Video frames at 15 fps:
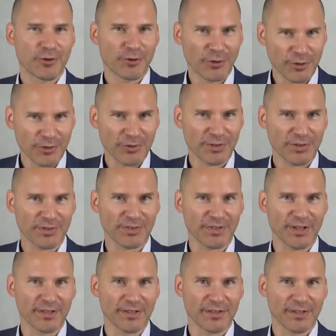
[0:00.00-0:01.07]
Könnte es
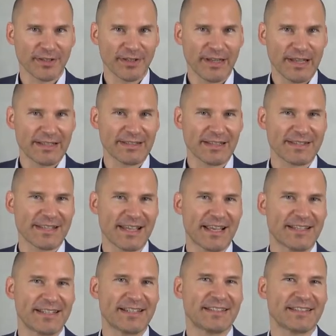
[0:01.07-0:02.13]
sein, dass
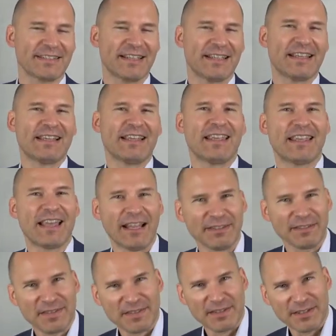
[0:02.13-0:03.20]
er nicht
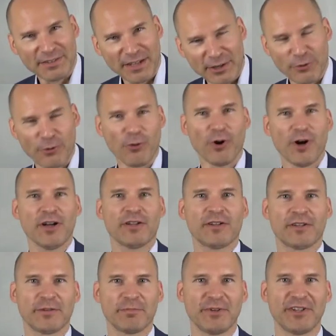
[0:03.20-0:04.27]
ganz d'accord
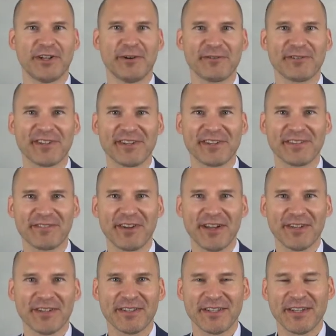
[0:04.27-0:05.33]
mit der Aussage
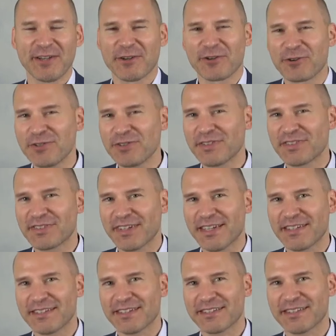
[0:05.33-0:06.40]
war? Könnte es
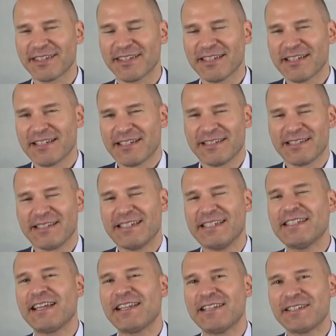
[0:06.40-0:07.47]
sein, dass er
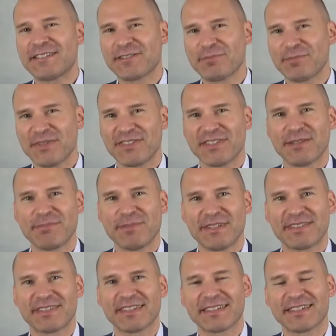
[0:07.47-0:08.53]
innerlich so ein bisschen
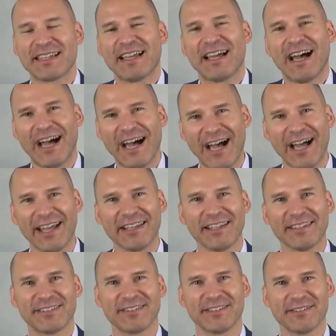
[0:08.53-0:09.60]
mit sich
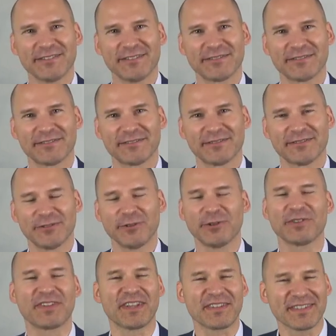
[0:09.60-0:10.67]
haderte
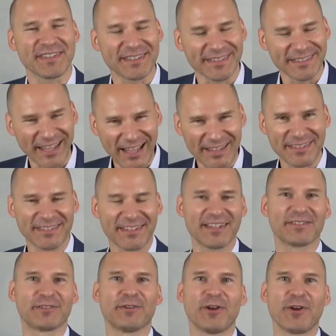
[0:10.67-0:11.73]
und dass sich das
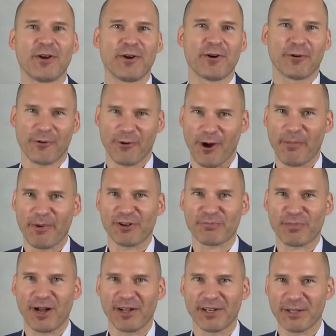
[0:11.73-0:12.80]
dann
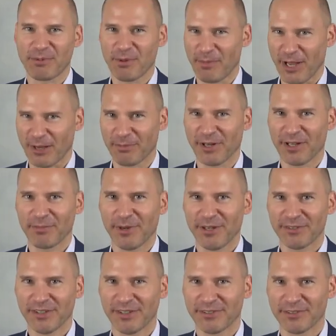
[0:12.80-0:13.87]
körpersprachlich bemerkbar
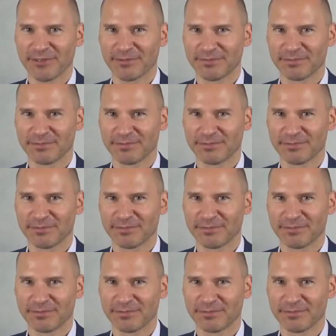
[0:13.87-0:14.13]
gemacht hat?